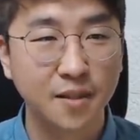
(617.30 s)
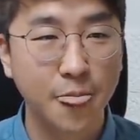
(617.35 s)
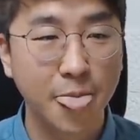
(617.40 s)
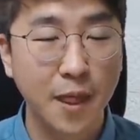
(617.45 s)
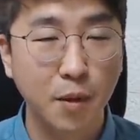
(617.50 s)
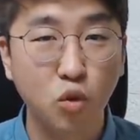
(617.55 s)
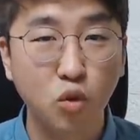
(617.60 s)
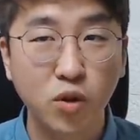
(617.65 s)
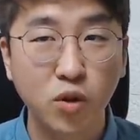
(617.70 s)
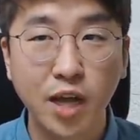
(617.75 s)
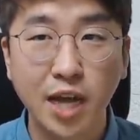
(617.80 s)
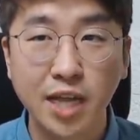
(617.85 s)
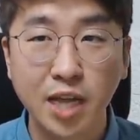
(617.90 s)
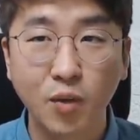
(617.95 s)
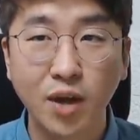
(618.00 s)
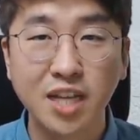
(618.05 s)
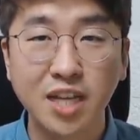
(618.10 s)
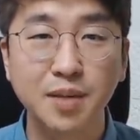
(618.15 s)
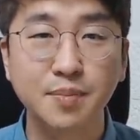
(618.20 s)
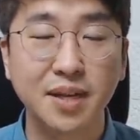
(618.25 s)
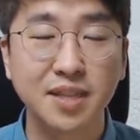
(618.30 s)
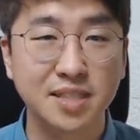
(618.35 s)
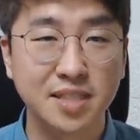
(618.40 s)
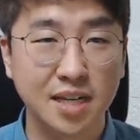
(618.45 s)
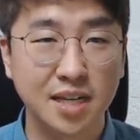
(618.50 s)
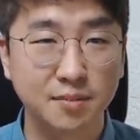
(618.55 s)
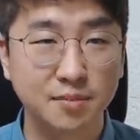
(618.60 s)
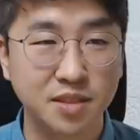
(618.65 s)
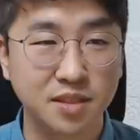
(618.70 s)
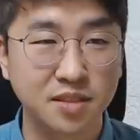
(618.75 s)
목일간에 관이 많은
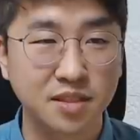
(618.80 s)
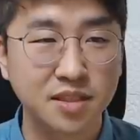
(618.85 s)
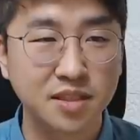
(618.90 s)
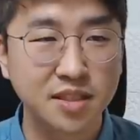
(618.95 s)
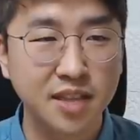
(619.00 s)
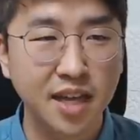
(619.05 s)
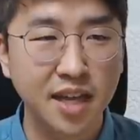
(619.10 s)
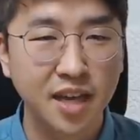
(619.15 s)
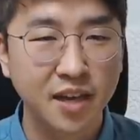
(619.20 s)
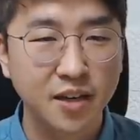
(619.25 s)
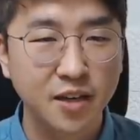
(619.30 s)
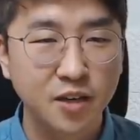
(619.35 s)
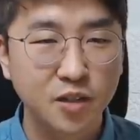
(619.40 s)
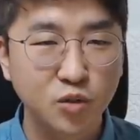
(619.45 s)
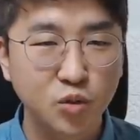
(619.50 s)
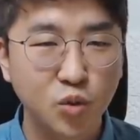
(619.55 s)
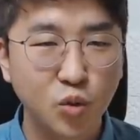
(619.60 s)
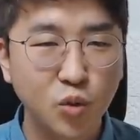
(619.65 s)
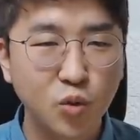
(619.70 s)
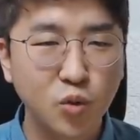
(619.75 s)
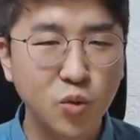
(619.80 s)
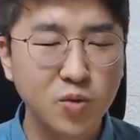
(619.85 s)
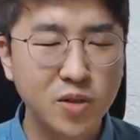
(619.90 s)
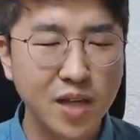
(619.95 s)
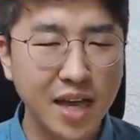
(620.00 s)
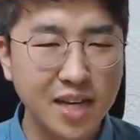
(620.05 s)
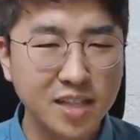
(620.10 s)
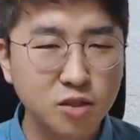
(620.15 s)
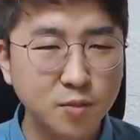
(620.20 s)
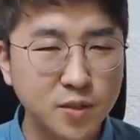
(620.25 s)
사람들은. 근데
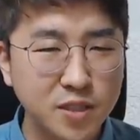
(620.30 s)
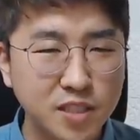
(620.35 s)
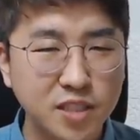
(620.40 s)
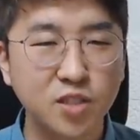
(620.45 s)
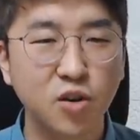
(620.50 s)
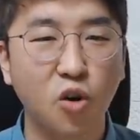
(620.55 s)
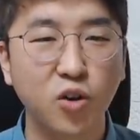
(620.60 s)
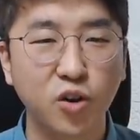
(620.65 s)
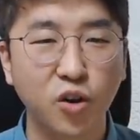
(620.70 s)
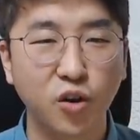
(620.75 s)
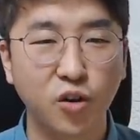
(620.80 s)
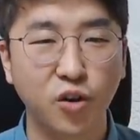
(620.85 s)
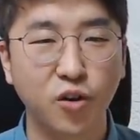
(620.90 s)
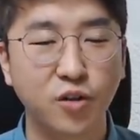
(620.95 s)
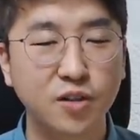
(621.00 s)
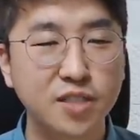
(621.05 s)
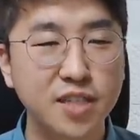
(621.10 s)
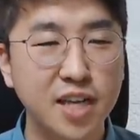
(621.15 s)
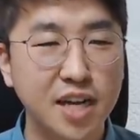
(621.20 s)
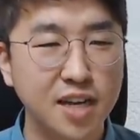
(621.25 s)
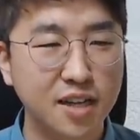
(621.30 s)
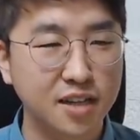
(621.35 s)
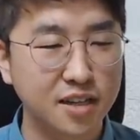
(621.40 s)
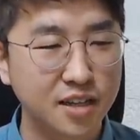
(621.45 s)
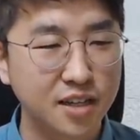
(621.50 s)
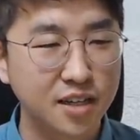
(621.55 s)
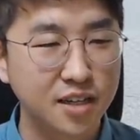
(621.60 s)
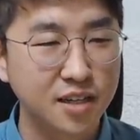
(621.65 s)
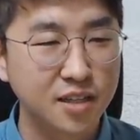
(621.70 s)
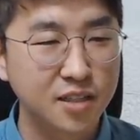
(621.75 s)
속으로는 한없이 어려요. 그냥
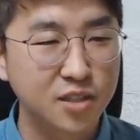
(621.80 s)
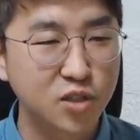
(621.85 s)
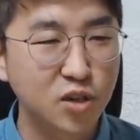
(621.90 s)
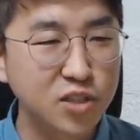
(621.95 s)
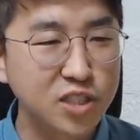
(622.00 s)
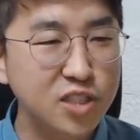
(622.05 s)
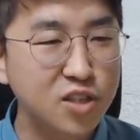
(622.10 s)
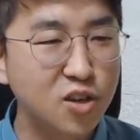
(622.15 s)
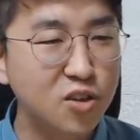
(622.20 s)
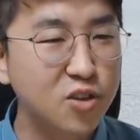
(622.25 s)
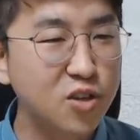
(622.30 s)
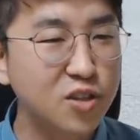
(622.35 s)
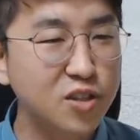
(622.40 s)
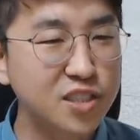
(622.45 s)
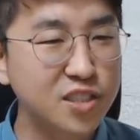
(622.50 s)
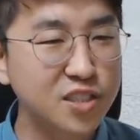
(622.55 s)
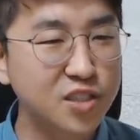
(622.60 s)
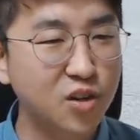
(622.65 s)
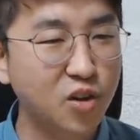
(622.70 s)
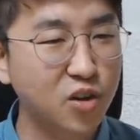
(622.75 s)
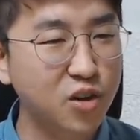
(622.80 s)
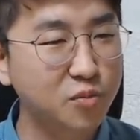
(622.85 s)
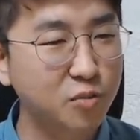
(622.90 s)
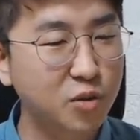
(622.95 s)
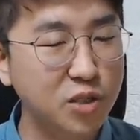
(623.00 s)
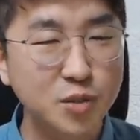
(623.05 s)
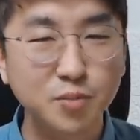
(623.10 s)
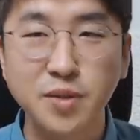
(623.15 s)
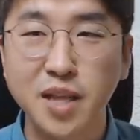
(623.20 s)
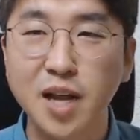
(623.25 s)
정신 연령은 거의
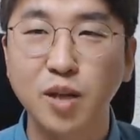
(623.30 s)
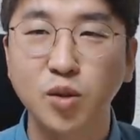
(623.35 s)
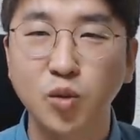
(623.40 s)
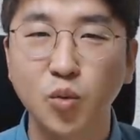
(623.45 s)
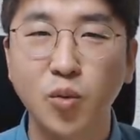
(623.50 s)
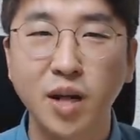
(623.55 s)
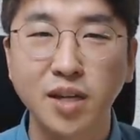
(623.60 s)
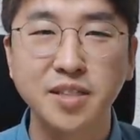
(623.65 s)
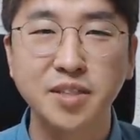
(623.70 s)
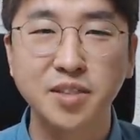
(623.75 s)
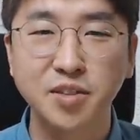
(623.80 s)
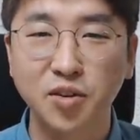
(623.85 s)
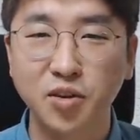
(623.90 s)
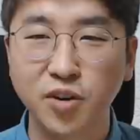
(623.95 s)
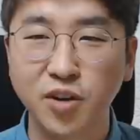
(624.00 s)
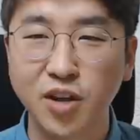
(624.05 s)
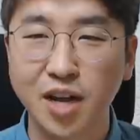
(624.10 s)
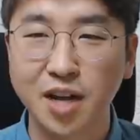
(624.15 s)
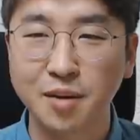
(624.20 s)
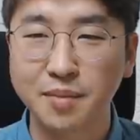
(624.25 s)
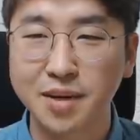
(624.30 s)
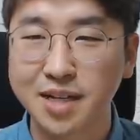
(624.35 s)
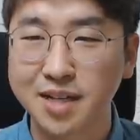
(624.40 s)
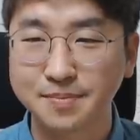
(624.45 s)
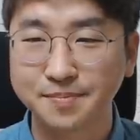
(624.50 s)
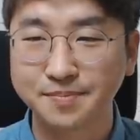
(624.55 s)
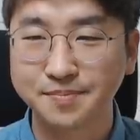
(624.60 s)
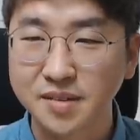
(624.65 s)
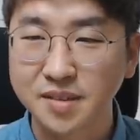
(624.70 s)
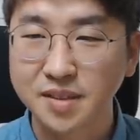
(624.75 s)
뭐 10대랑 똑같을 거예요,
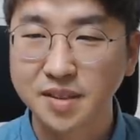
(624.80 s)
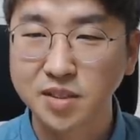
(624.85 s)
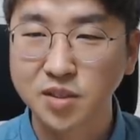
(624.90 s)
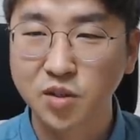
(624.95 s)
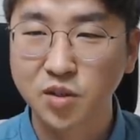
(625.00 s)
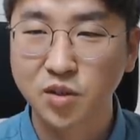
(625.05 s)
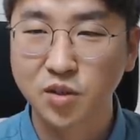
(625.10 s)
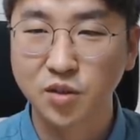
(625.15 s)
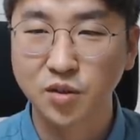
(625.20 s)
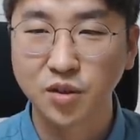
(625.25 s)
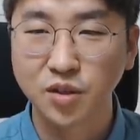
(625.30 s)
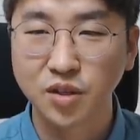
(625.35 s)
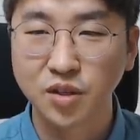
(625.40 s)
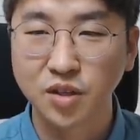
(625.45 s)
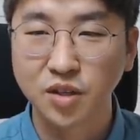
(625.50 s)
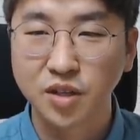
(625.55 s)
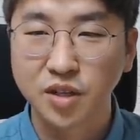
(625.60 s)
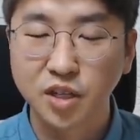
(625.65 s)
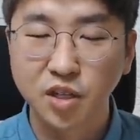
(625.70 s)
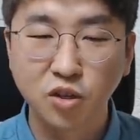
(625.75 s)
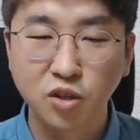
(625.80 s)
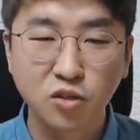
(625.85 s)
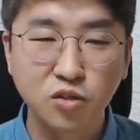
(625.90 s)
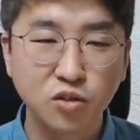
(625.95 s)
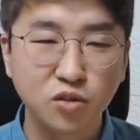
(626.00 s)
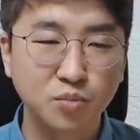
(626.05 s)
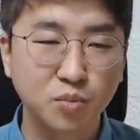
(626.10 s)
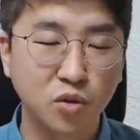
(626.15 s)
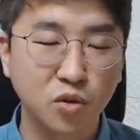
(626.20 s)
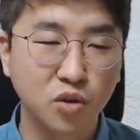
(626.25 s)
아마. 그래서
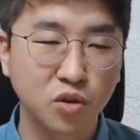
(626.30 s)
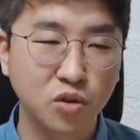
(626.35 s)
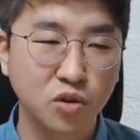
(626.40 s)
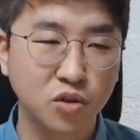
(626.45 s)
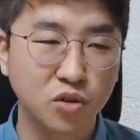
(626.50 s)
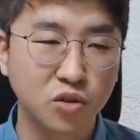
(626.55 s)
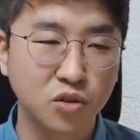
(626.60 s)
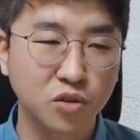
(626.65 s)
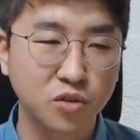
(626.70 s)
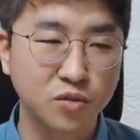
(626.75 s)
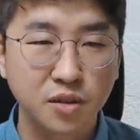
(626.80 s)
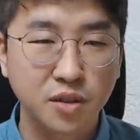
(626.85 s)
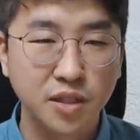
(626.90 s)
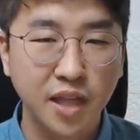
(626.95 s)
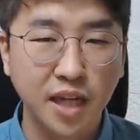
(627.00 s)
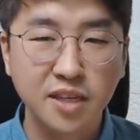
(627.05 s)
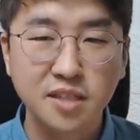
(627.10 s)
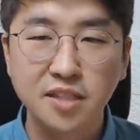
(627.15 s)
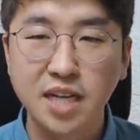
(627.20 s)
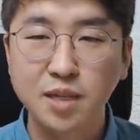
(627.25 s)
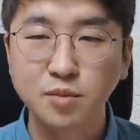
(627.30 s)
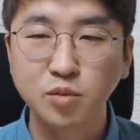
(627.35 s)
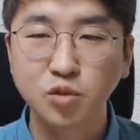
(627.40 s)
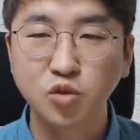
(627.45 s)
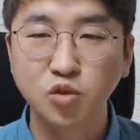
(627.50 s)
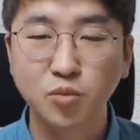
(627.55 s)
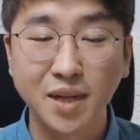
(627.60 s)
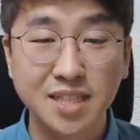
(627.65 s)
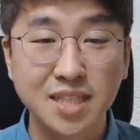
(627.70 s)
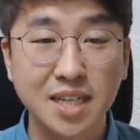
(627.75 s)
이거는 뭐 다른
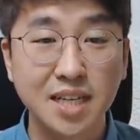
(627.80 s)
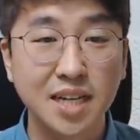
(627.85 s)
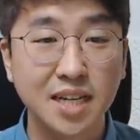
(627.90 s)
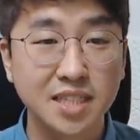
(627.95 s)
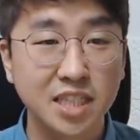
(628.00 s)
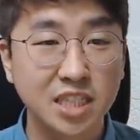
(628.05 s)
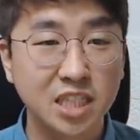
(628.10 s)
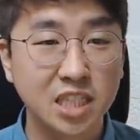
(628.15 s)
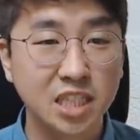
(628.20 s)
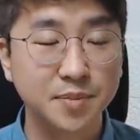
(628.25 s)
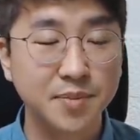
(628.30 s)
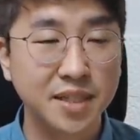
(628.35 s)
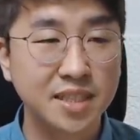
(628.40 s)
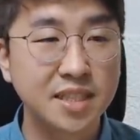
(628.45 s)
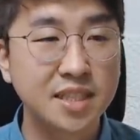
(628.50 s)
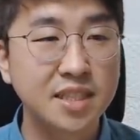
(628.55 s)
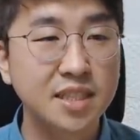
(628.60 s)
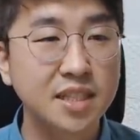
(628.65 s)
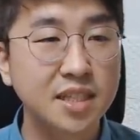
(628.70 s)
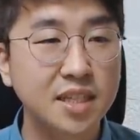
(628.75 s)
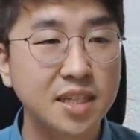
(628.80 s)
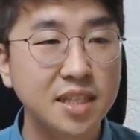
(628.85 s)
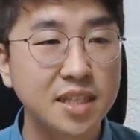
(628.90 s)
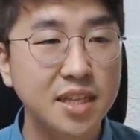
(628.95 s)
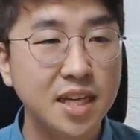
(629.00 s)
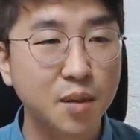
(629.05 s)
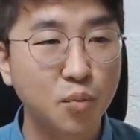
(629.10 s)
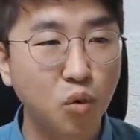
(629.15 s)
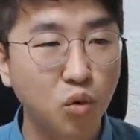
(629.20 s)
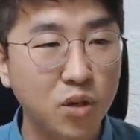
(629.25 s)
사람들도 마찬가지겠지만
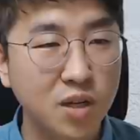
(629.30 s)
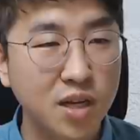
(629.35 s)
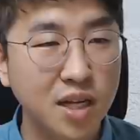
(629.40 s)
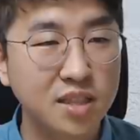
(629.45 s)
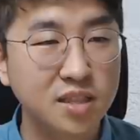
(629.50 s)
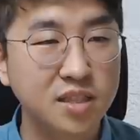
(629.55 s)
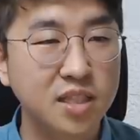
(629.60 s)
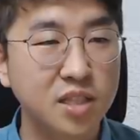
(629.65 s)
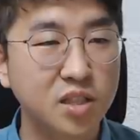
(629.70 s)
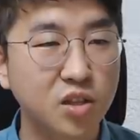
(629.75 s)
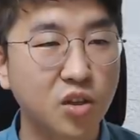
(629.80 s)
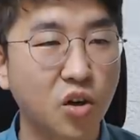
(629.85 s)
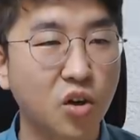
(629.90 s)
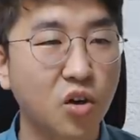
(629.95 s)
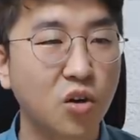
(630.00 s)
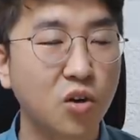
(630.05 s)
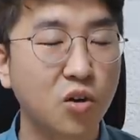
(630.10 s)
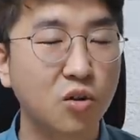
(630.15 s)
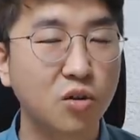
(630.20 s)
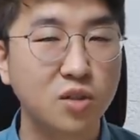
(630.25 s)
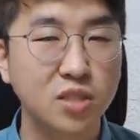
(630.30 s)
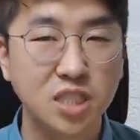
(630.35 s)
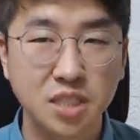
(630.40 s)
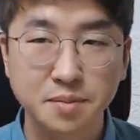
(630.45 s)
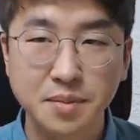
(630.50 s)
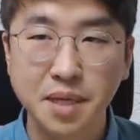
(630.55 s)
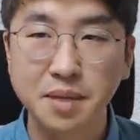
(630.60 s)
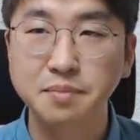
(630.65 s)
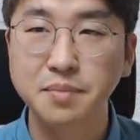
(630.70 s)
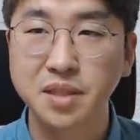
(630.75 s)
특히나 목일간들이 더
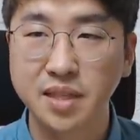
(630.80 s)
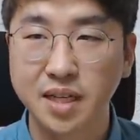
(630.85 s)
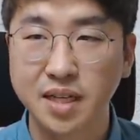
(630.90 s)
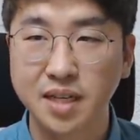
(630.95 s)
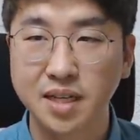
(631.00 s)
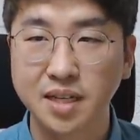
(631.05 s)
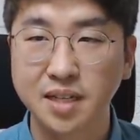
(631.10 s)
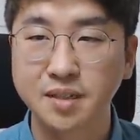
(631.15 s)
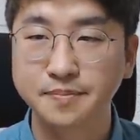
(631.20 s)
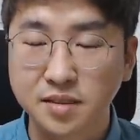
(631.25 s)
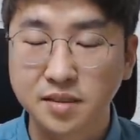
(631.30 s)
심합니다.